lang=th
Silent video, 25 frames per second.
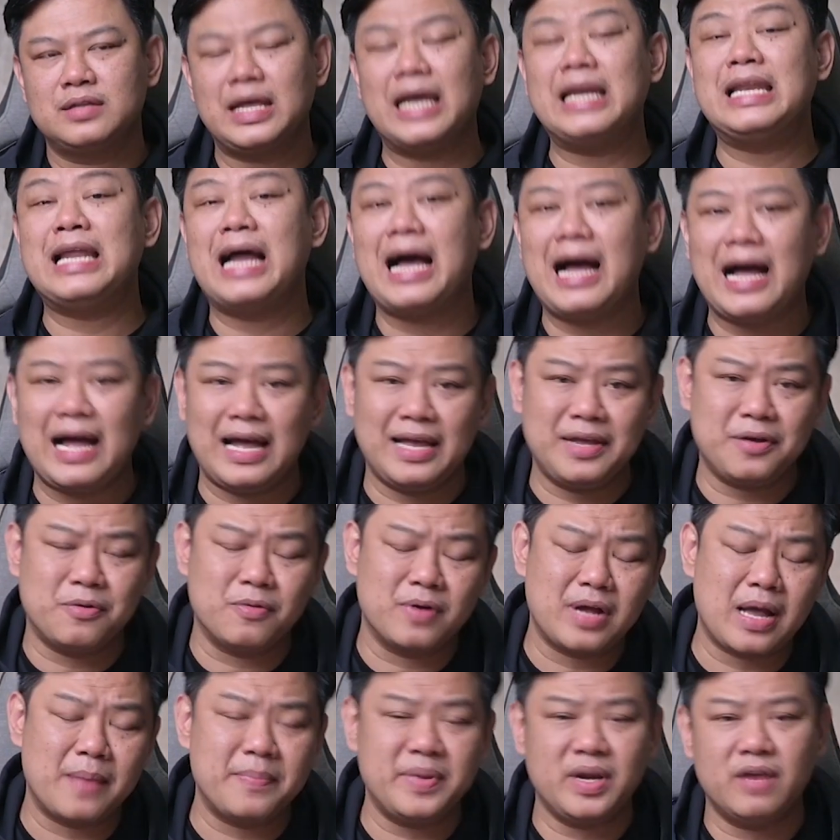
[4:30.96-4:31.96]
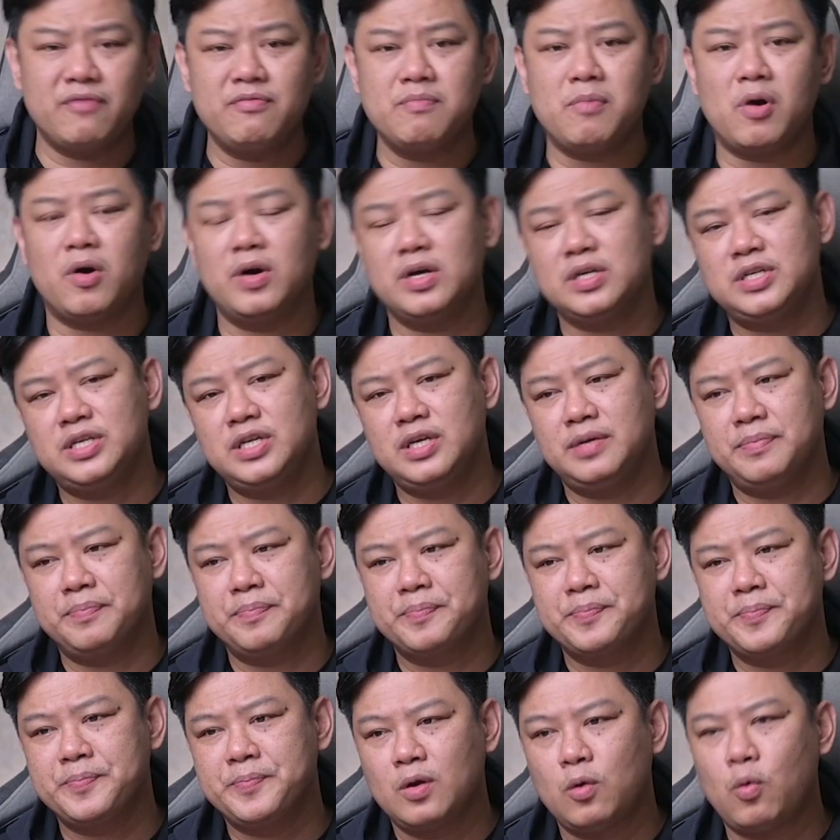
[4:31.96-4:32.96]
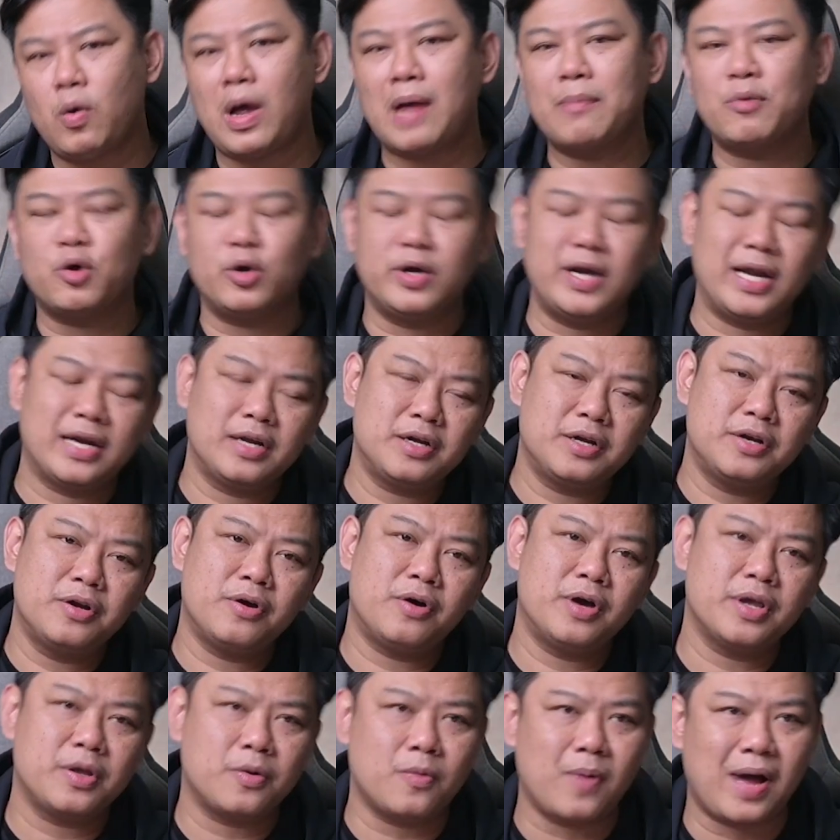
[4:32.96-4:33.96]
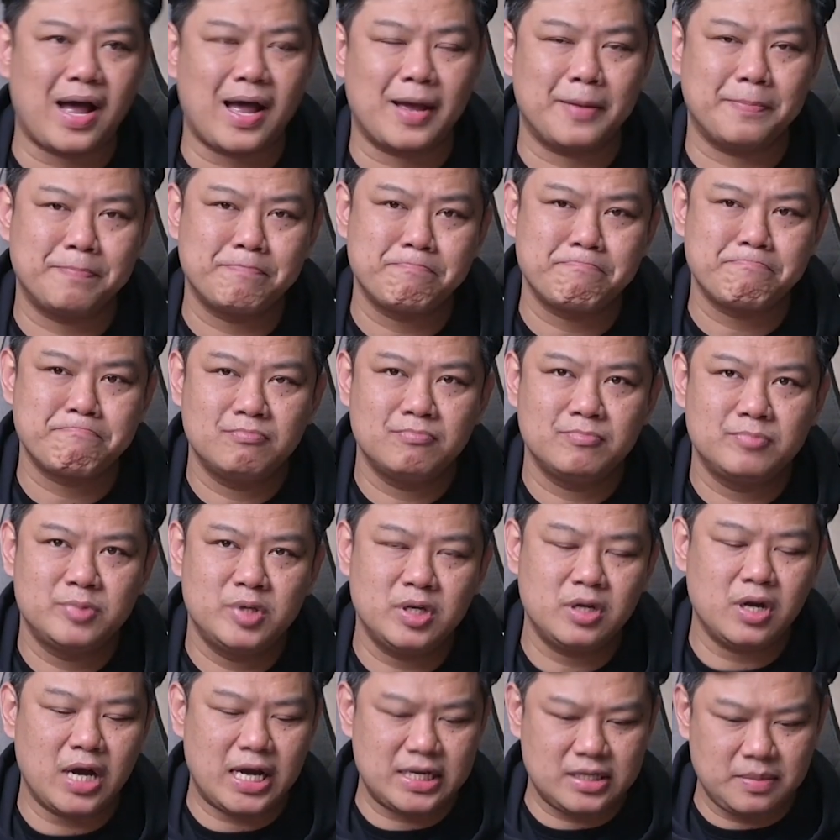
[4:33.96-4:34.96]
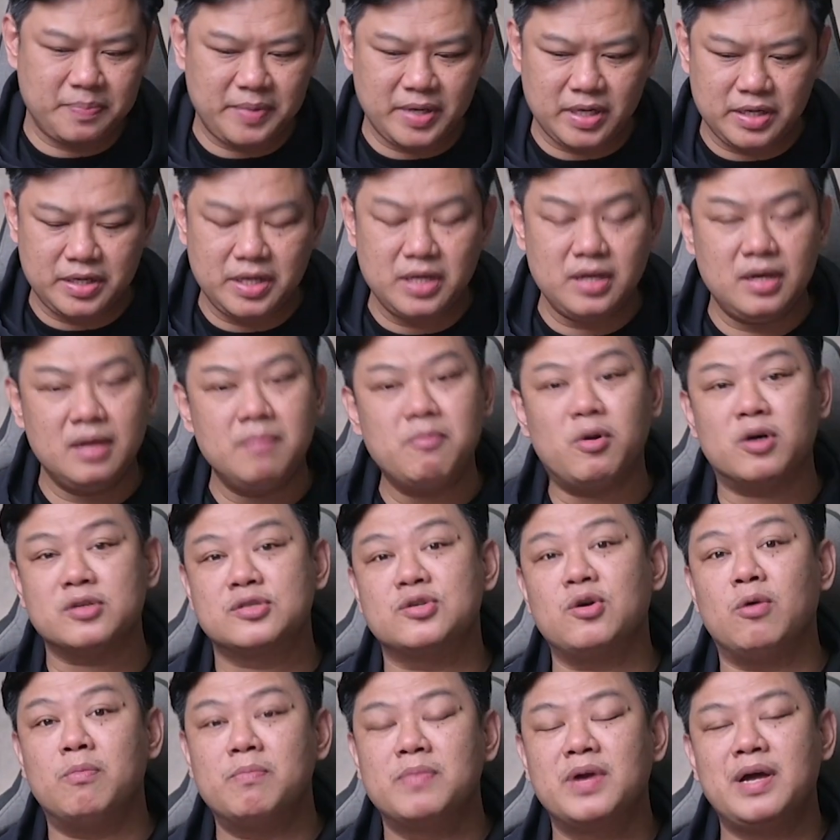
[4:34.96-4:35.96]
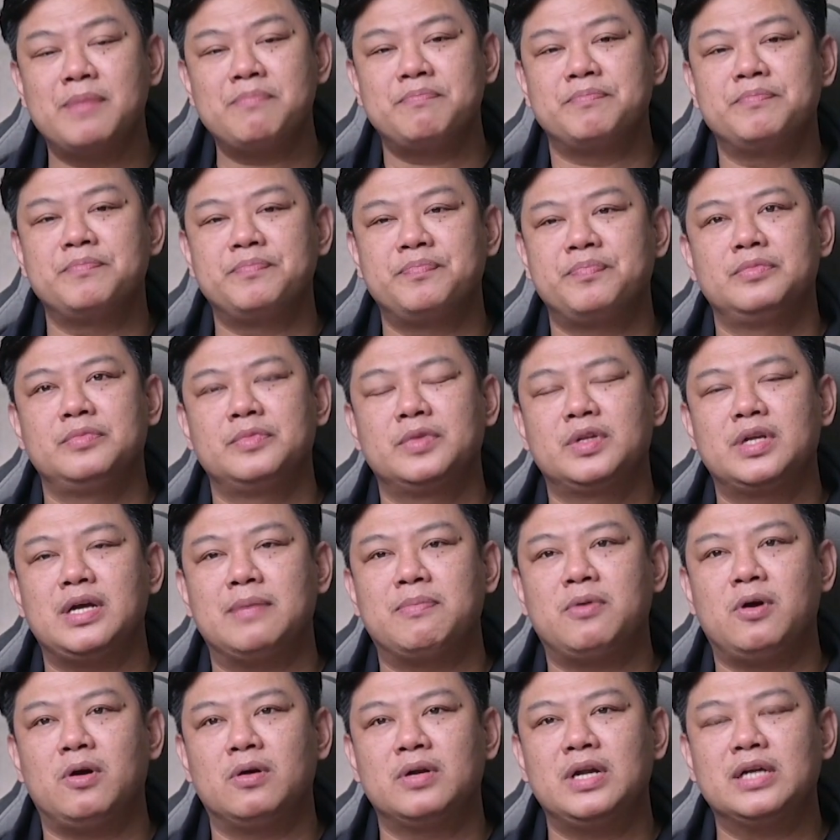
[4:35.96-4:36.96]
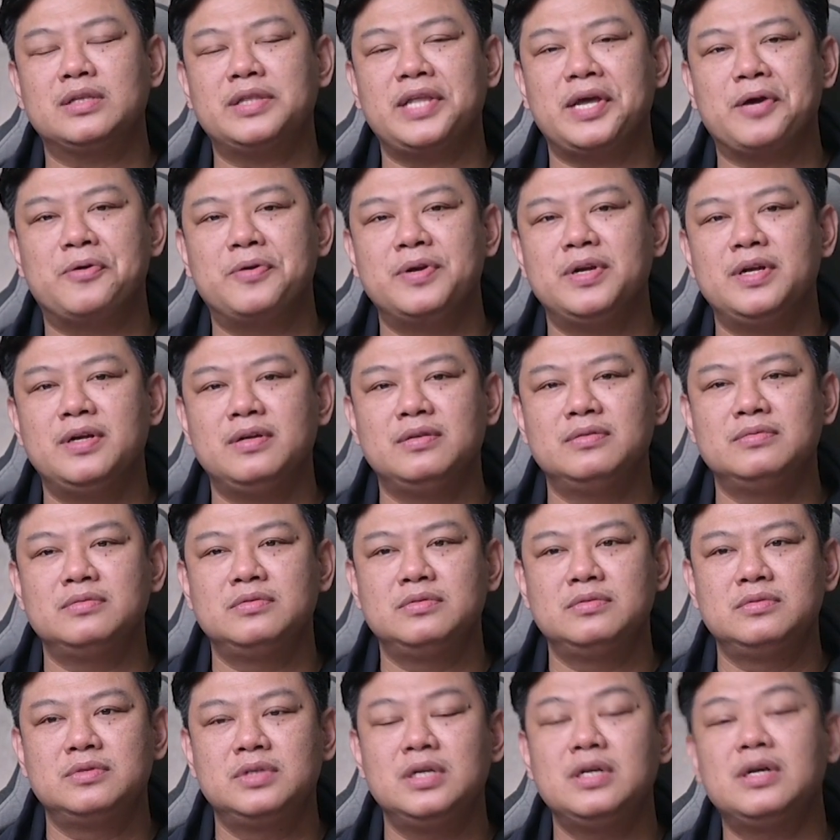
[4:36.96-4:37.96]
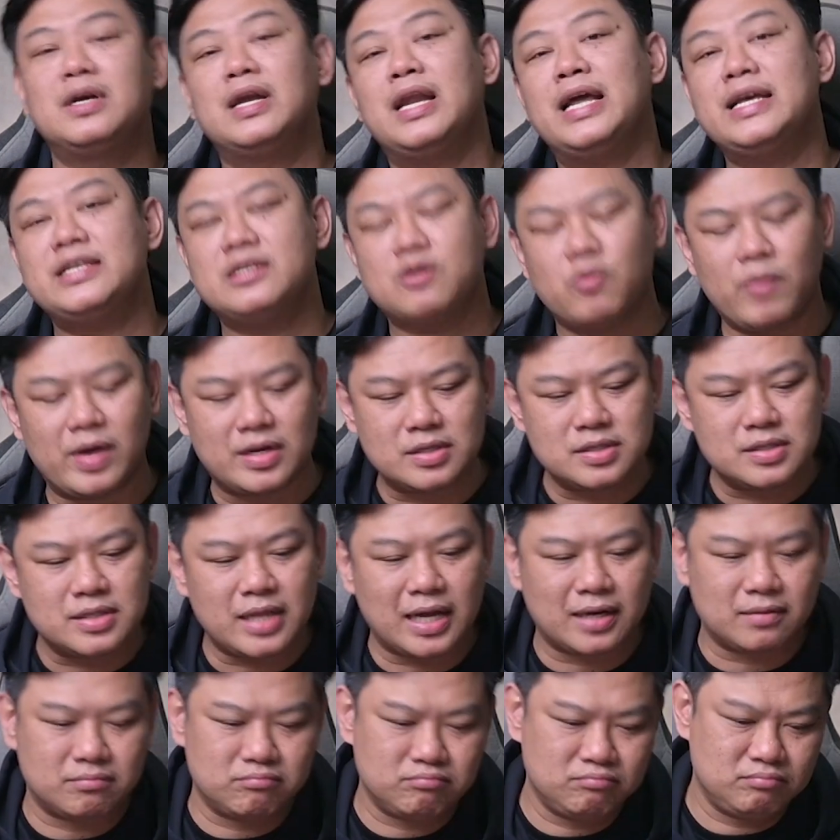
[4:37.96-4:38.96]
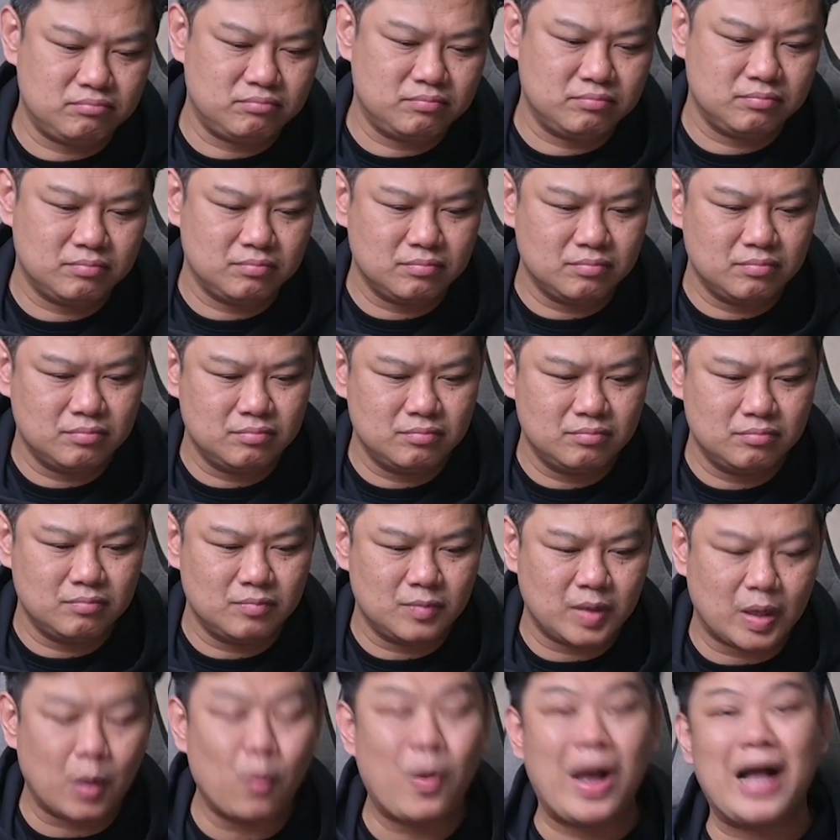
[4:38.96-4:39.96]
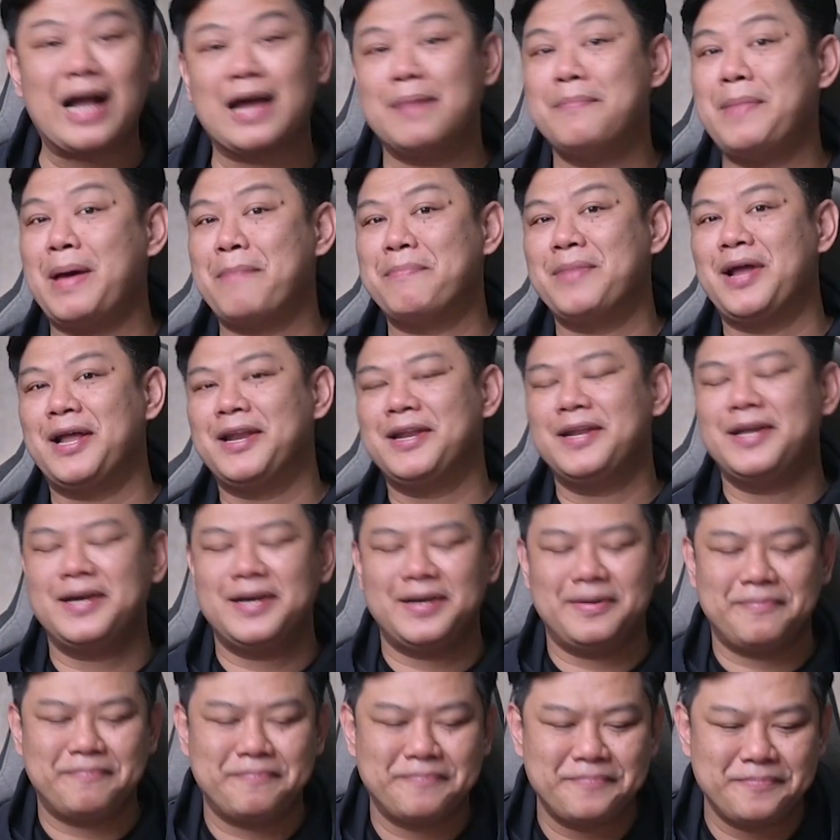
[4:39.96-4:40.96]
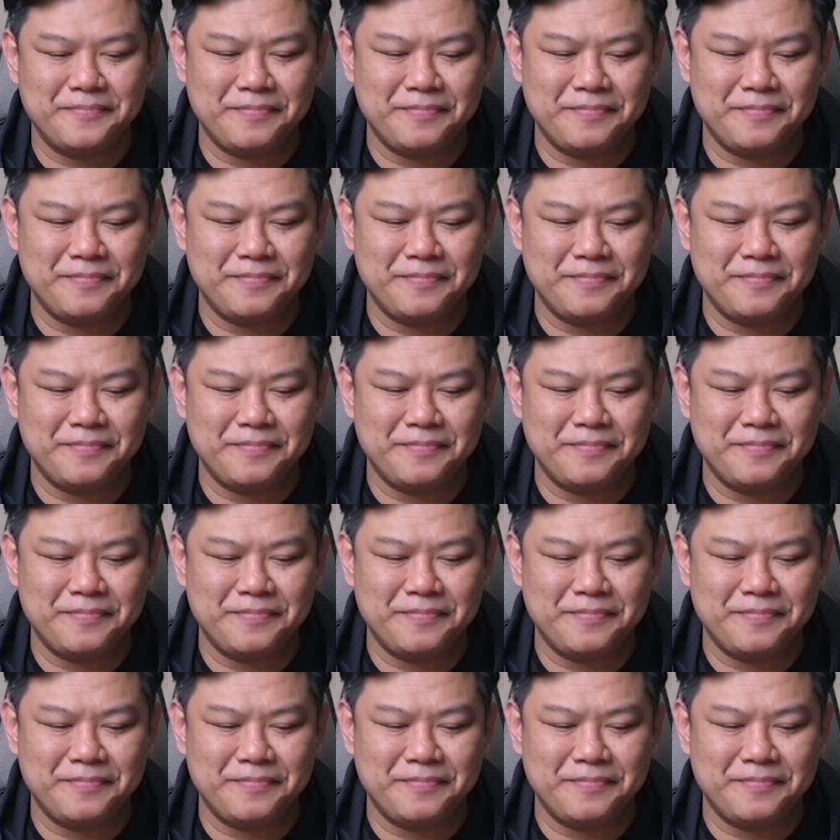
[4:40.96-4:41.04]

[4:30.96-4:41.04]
ท้ายๆของการเป็นนักฟุตบอลอาชีพ ความกดดันก็น้อยกว่า ซึ่งก็อาจจะเป็นที่ที่เหมาะสมครับกับของนักเตะคนหนึ่งซึ่งใกล้จะแขวนสตัดว่ากันแบบนั้นนะฮะ